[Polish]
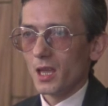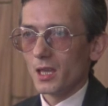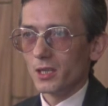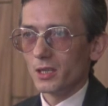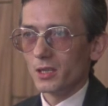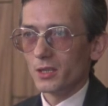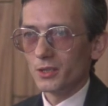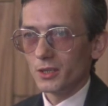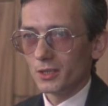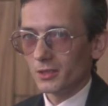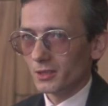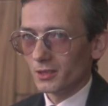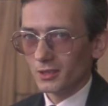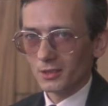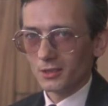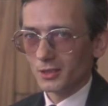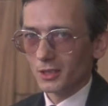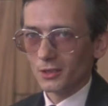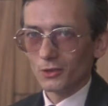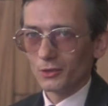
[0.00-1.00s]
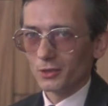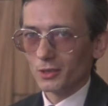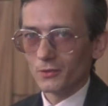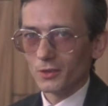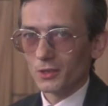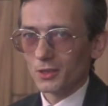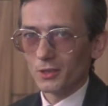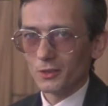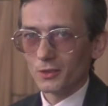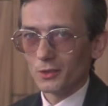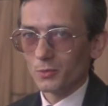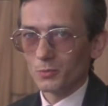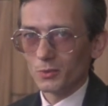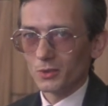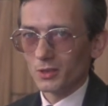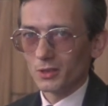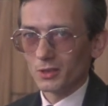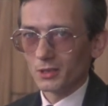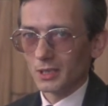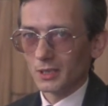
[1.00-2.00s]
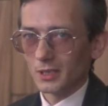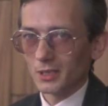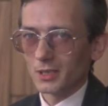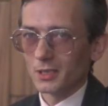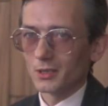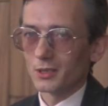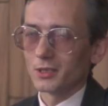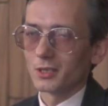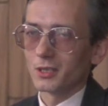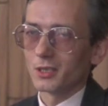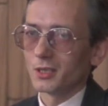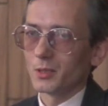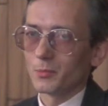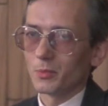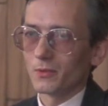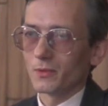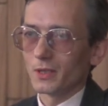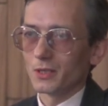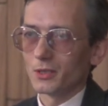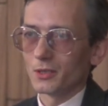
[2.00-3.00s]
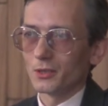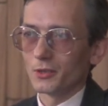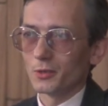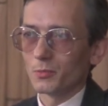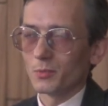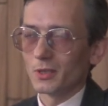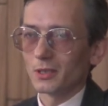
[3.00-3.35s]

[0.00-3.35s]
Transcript: I nigdy tego nie wiedzieliśmy i takie statystyki nie prowadziliśmy.